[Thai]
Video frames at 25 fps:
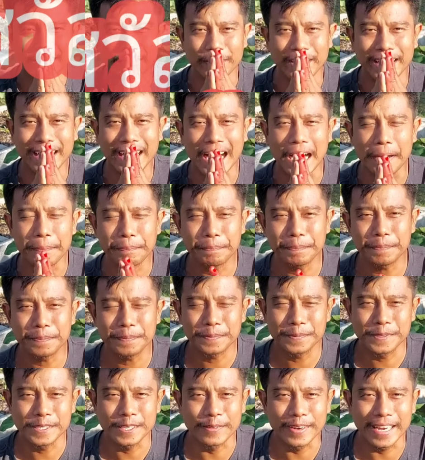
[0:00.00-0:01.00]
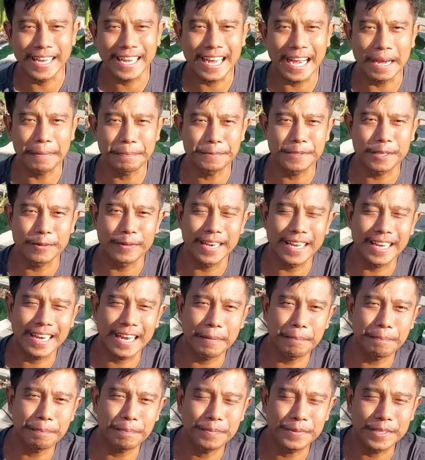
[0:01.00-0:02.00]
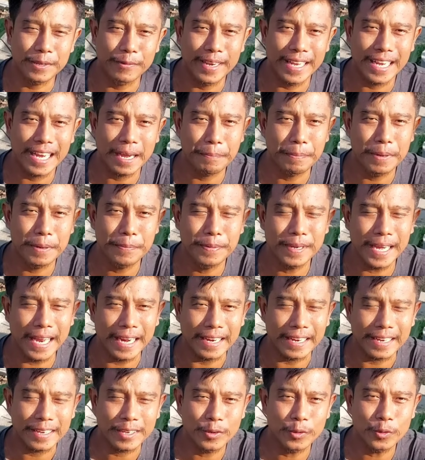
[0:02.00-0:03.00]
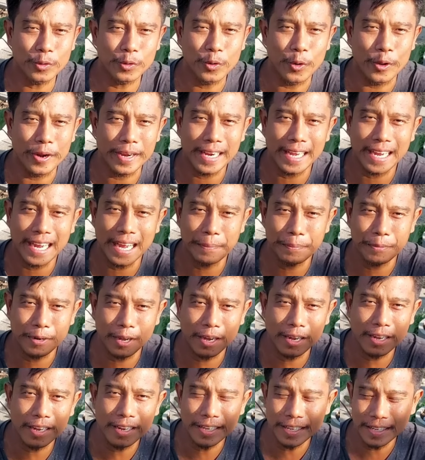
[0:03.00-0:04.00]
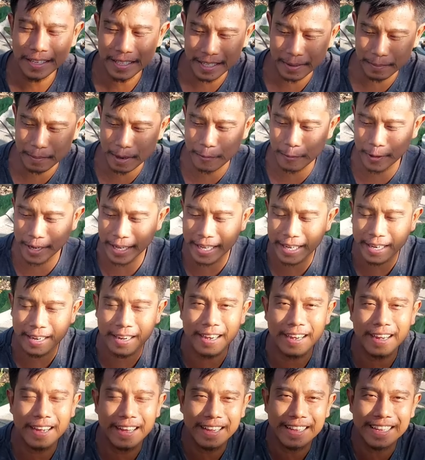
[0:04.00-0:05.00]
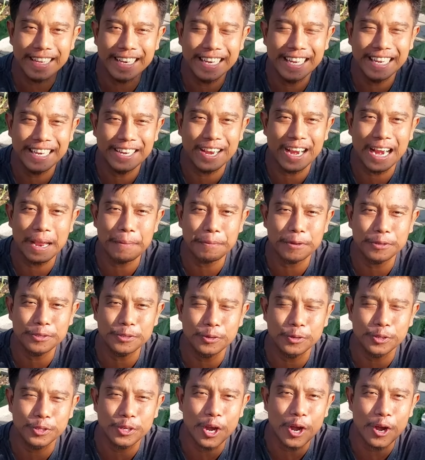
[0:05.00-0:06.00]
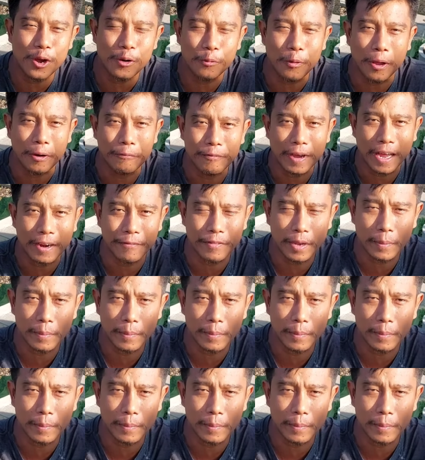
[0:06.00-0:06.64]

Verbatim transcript: วัสดีครับ สวัสดีครับ สวัสดีครับ สวัสดีครับเพื่อนๆทุกคนนะครับเนาะสำหรับวันนี้ก็ยินดีต้อนรับเข้าสู่ช่องขวัญหวาน